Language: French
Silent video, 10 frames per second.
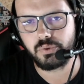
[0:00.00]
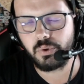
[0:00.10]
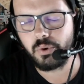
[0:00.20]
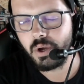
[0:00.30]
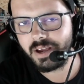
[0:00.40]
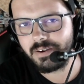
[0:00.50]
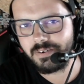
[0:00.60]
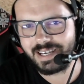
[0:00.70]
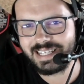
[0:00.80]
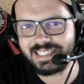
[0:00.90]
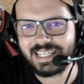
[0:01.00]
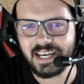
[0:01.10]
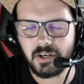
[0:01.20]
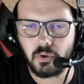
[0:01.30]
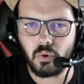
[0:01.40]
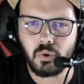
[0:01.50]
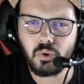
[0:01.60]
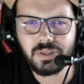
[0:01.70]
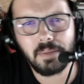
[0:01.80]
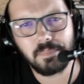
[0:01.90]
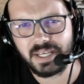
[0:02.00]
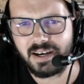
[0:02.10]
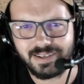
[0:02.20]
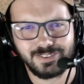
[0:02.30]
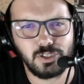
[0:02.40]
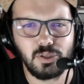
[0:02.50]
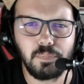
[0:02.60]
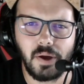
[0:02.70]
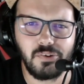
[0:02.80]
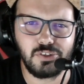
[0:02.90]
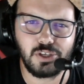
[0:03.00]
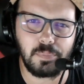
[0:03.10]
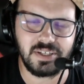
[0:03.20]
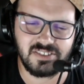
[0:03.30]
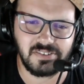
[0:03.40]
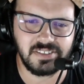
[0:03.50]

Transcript: de euh, Eddie Guerrero qu'on aime bien. Hein. c'est une période très plaisante.